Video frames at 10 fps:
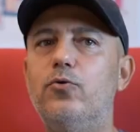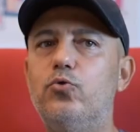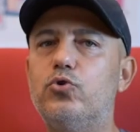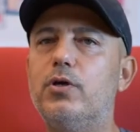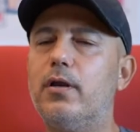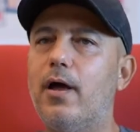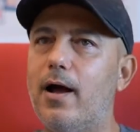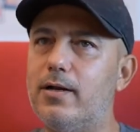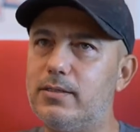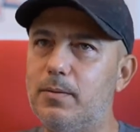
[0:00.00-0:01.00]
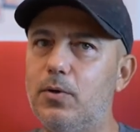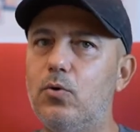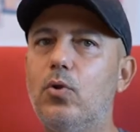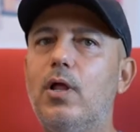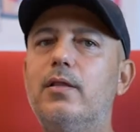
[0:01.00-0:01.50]
Rüzgarı her
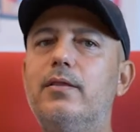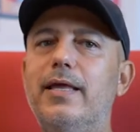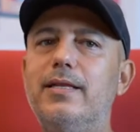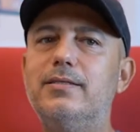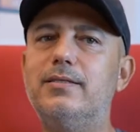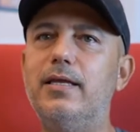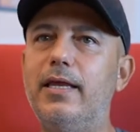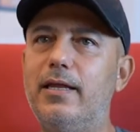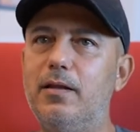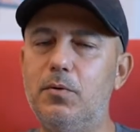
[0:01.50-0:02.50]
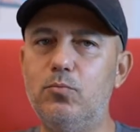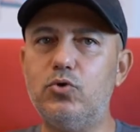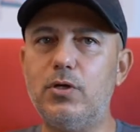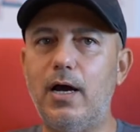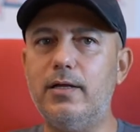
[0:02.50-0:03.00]
zaman olan, denizi, iklimi
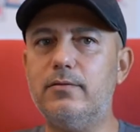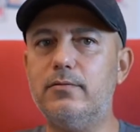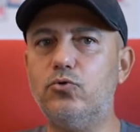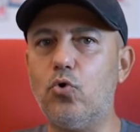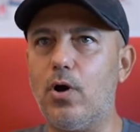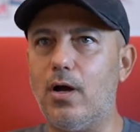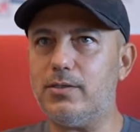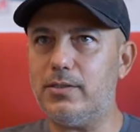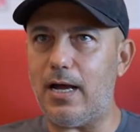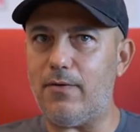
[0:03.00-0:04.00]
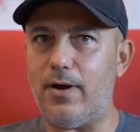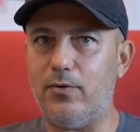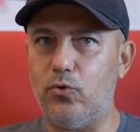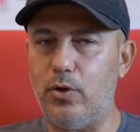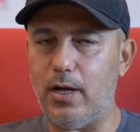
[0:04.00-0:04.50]
müsait çok az yer
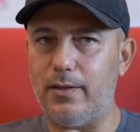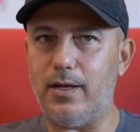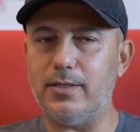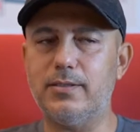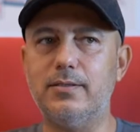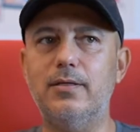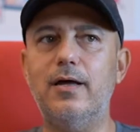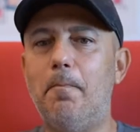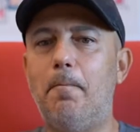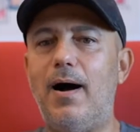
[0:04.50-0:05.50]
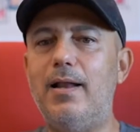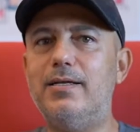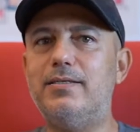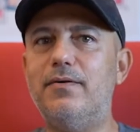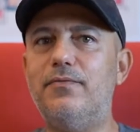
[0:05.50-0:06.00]
var dünyada aslında.
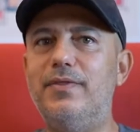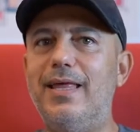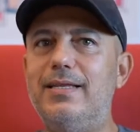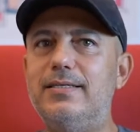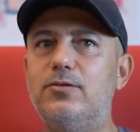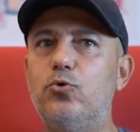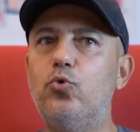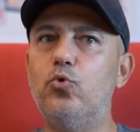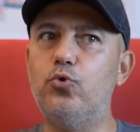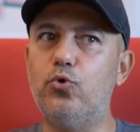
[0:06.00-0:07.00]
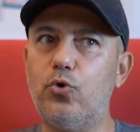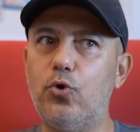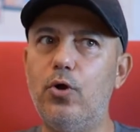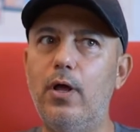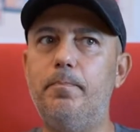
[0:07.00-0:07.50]
Maalesef deniz
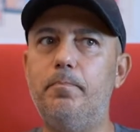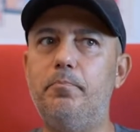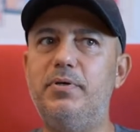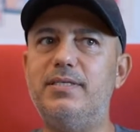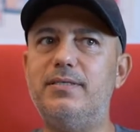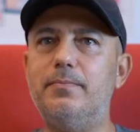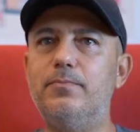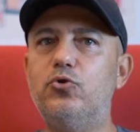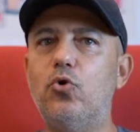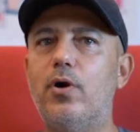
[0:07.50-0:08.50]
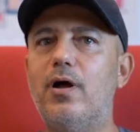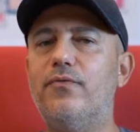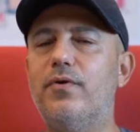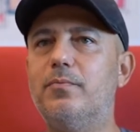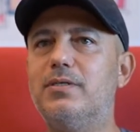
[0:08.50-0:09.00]
kültürü bizim
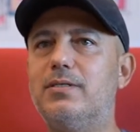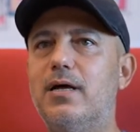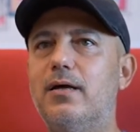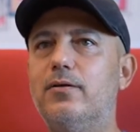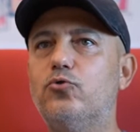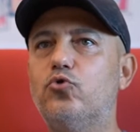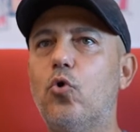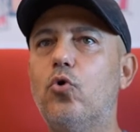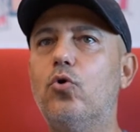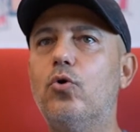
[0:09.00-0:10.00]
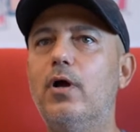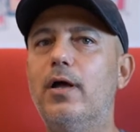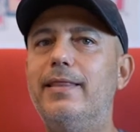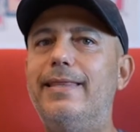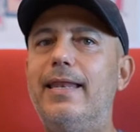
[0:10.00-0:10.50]
coğrafyamıza çok
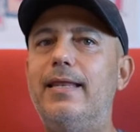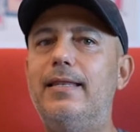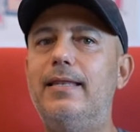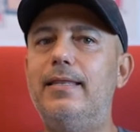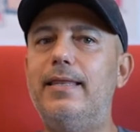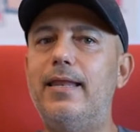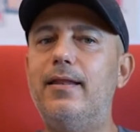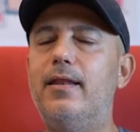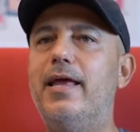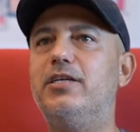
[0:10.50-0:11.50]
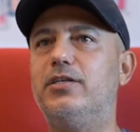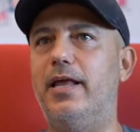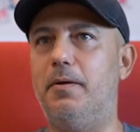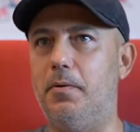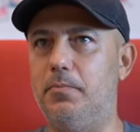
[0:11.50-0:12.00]
derin, derinine
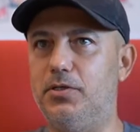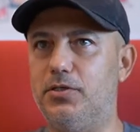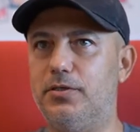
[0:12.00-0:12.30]
işleyememiş.